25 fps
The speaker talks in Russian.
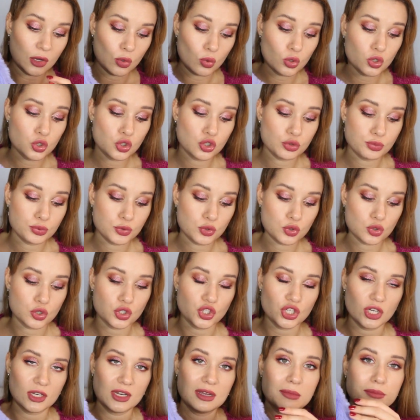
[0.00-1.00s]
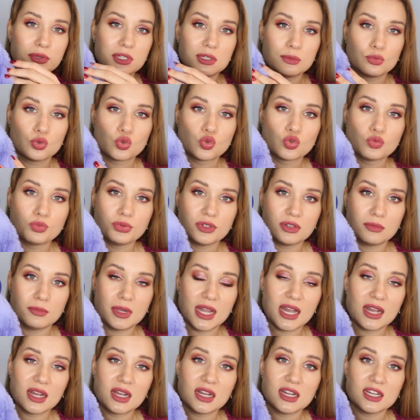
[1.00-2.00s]
на ощупь тоже. Она прям супер
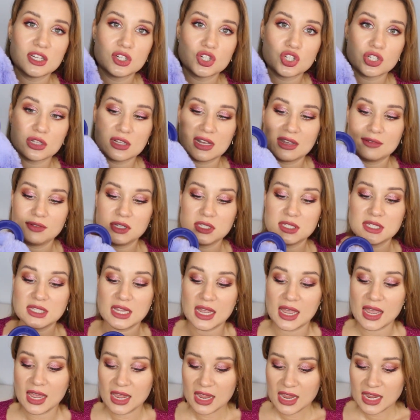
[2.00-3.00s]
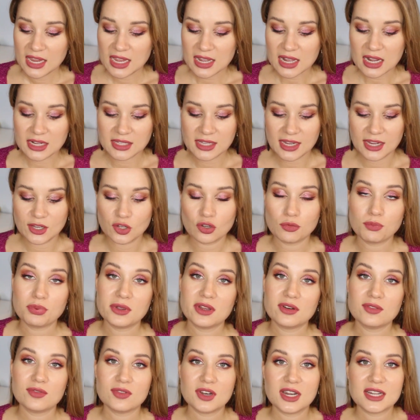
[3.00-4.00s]
мягкая, шелковистая. Я когда ее
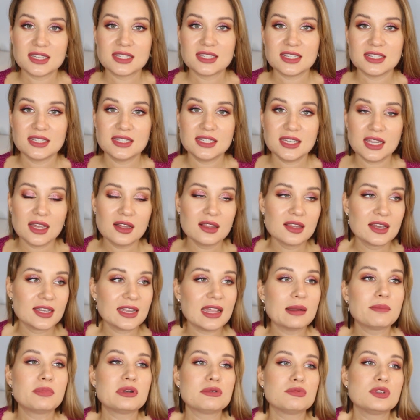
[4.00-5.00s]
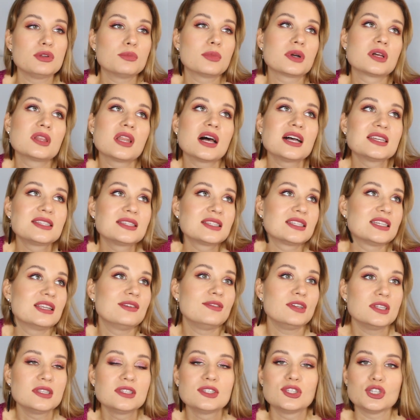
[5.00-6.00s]
первый раз одела, я прям не могла
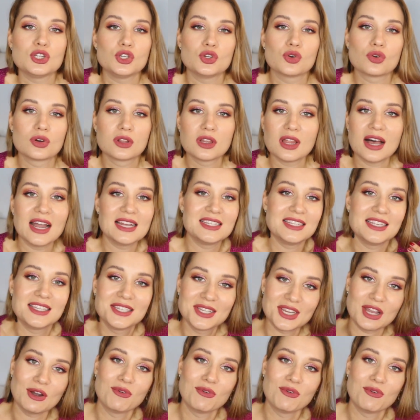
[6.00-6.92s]
остановиться ее гладить.